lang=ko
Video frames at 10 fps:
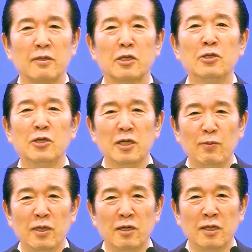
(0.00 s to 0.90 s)
든든히
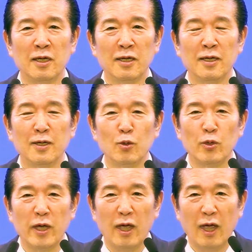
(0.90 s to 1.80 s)
믿는
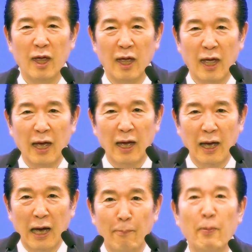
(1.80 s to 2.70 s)
우리의
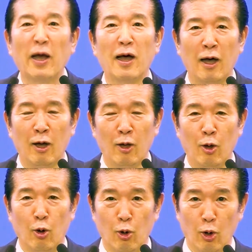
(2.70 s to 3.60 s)
아빠가
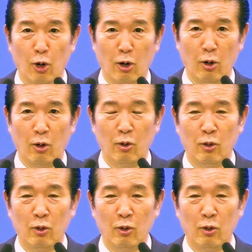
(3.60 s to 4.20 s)
오